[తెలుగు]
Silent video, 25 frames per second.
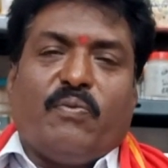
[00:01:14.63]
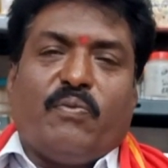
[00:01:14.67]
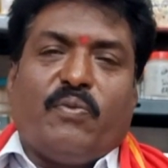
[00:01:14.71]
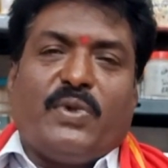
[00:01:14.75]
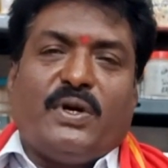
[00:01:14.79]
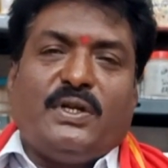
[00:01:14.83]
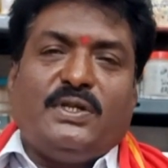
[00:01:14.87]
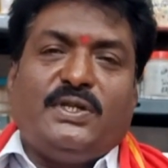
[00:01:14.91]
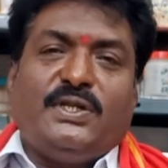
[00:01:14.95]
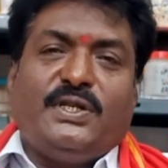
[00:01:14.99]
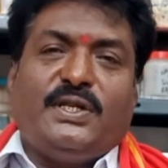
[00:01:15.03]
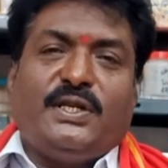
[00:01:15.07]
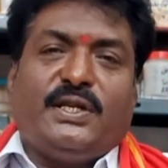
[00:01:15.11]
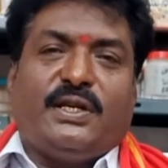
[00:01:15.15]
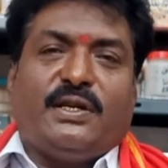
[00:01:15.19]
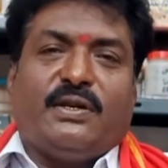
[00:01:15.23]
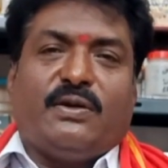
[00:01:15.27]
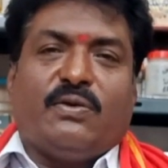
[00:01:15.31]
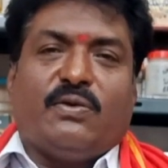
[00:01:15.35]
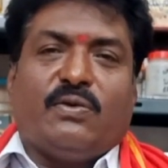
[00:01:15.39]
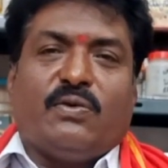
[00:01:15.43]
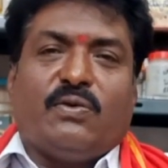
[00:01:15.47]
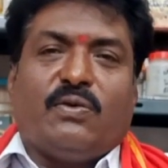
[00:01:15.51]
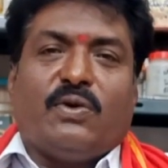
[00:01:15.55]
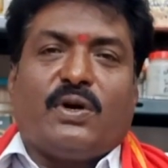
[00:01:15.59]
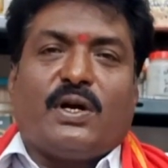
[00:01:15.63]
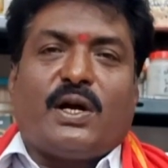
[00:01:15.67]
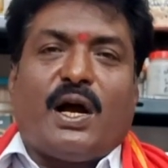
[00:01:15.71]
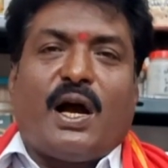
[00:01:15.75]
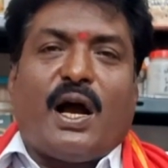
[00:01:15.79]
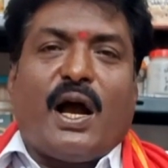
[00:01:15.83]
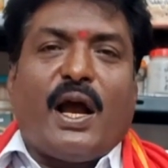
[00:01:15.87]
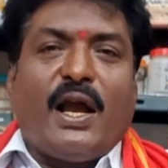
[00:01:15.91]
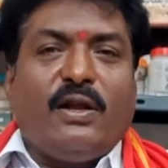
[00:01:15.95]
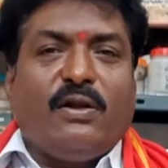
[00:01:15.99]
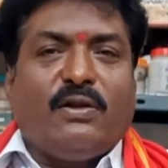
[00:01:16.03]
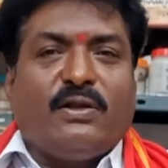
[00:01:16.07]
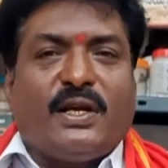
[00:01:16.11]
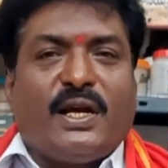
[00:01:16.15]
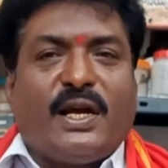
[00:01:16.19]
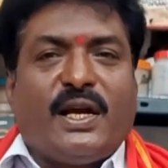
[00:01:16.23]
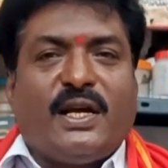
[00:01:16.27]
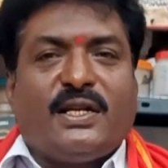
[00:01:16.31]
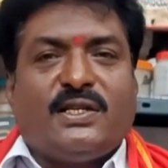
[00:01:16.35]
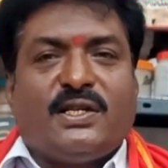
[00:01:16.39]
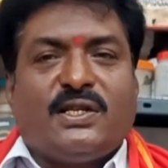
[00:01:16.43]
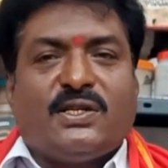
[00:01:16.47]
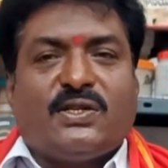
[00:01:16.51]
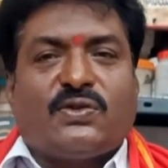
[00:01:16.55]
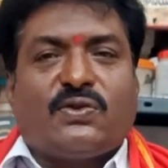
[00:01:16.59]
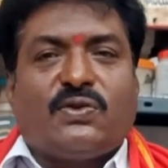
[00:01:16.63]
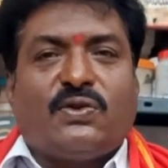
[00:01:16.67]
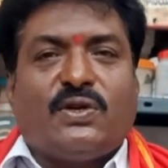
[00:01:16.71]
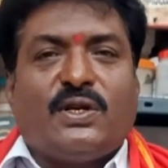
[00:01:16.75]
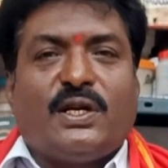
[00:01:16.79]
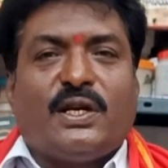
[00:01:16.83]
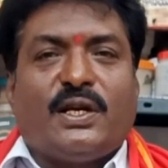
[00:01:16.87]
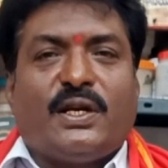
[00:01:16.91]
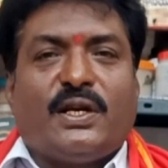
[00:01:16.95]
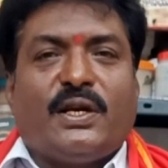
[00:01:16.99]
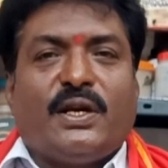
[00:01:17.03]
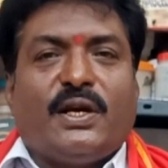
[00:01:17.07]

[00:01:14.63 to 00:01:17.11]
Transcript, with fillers: మంచి ఒక ఆయిల్ తయారు చేసుకొని